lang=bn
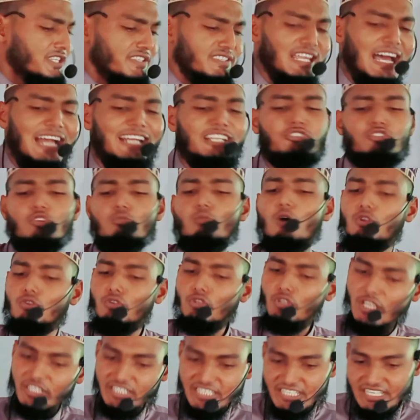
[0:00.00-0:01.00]
বিস্তারিত
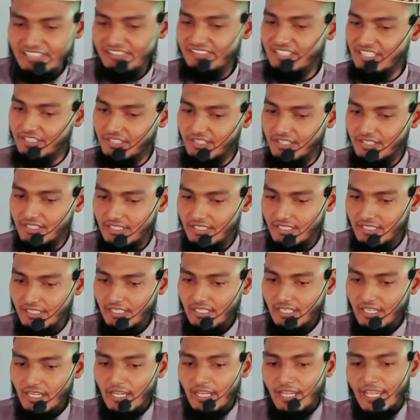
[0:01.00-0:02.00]
বর্ণনা দিয়েছেন
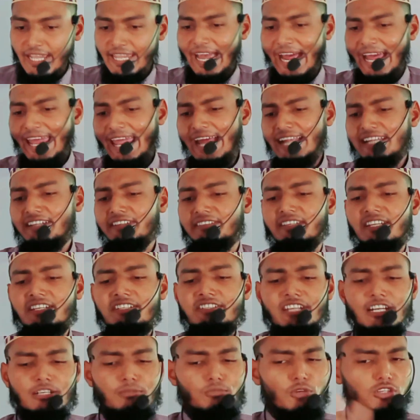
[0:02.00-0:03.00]
এই আয়াত
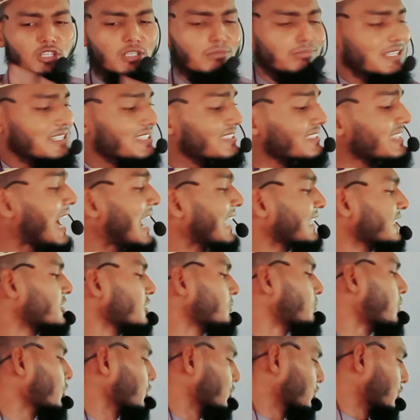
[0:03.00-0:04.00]
তিনটার মধ্যে
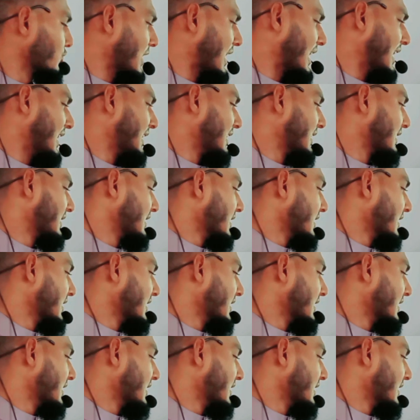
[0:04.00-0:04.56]
বিস্তারিত বর্ণনা